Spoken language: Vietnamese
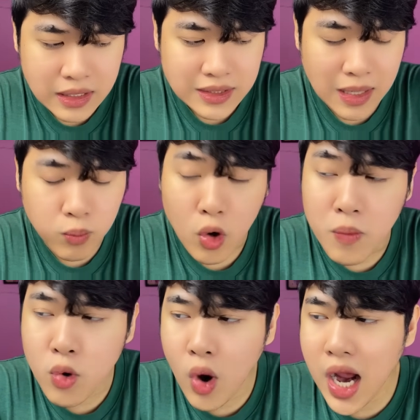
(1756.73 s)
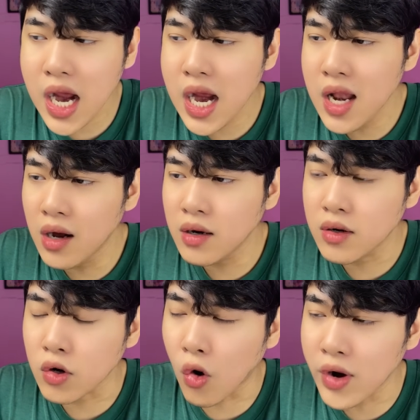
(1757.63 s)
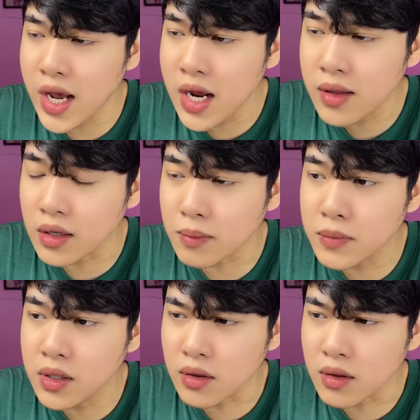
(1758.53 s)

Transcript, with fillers: Xong cổ mới quay lưng, cổ đi từng